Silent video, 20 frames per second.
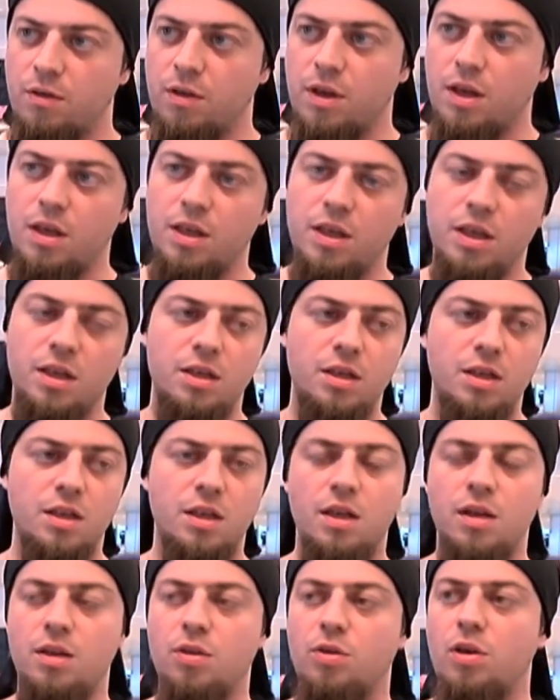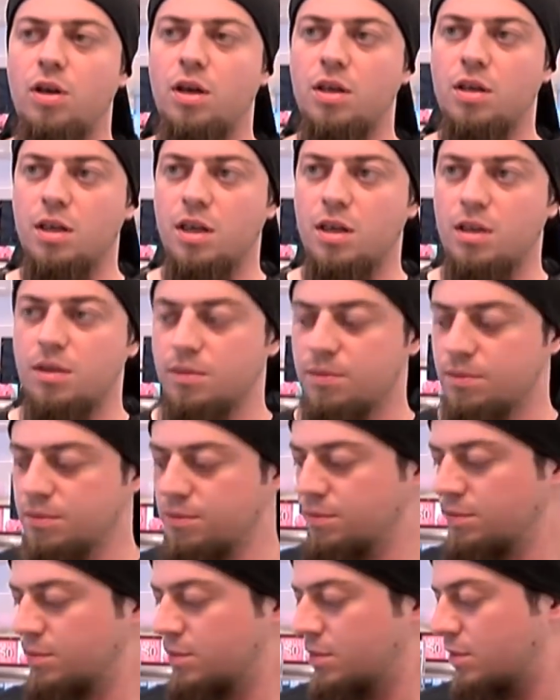ve yerine geri koyarken
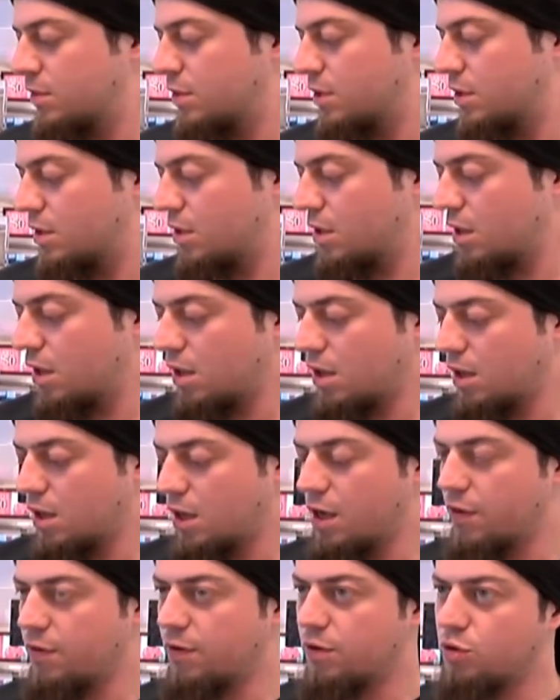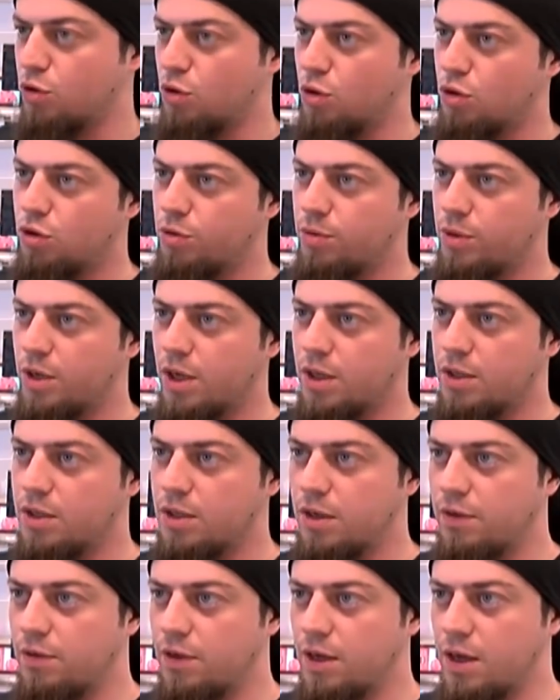hayvan döndü bir
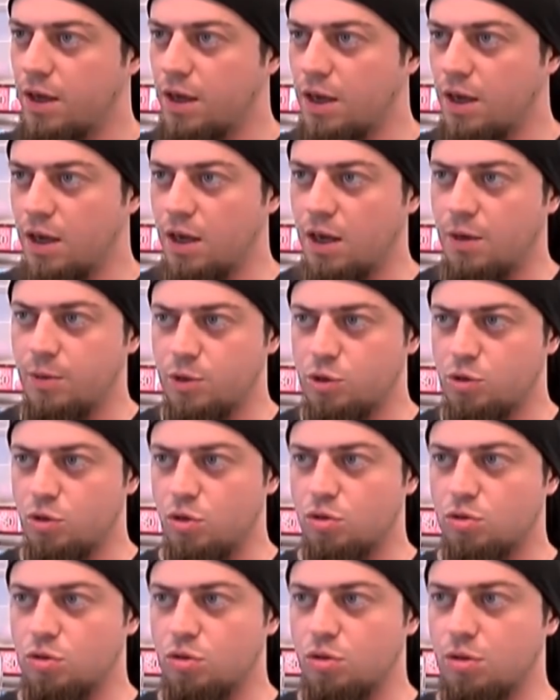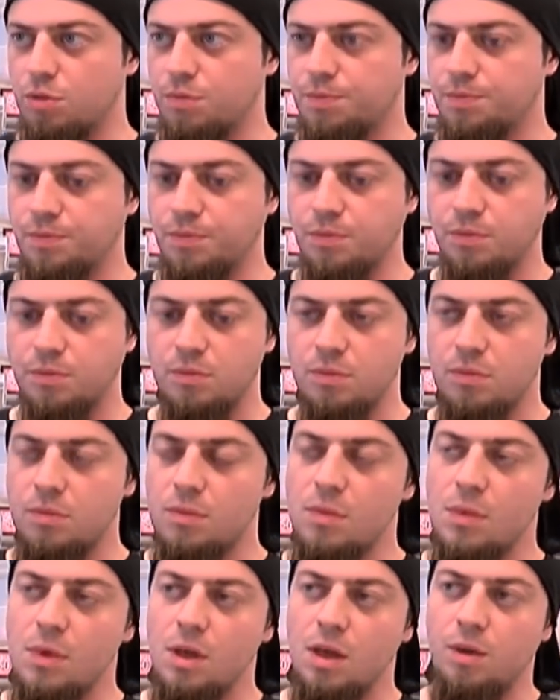anda ve elimi soktu.
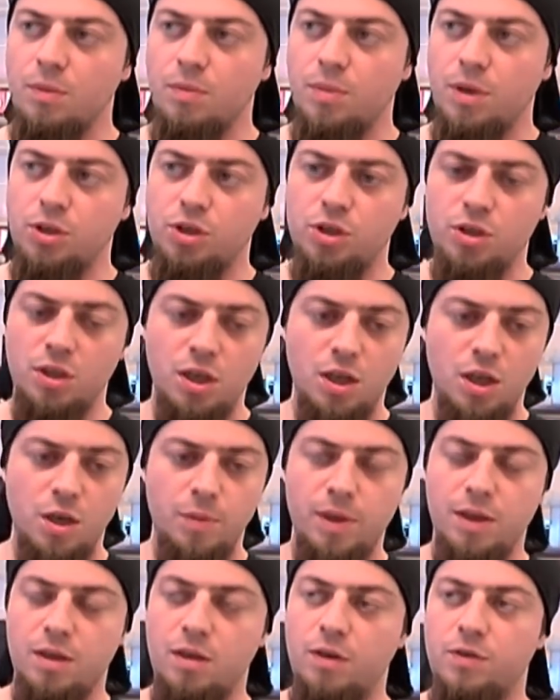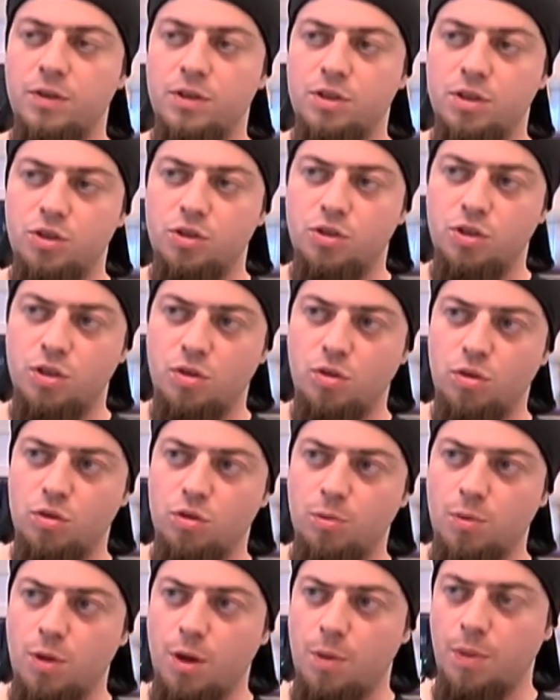Peşinden hemen kafesin içine
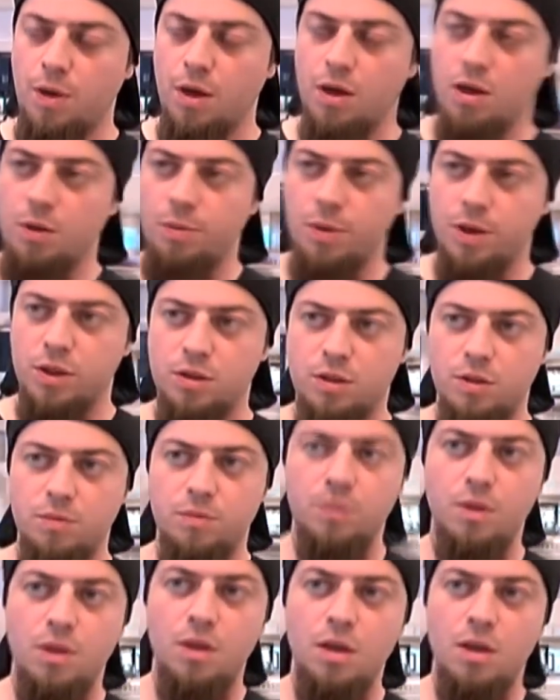koydum, kapağı kapattım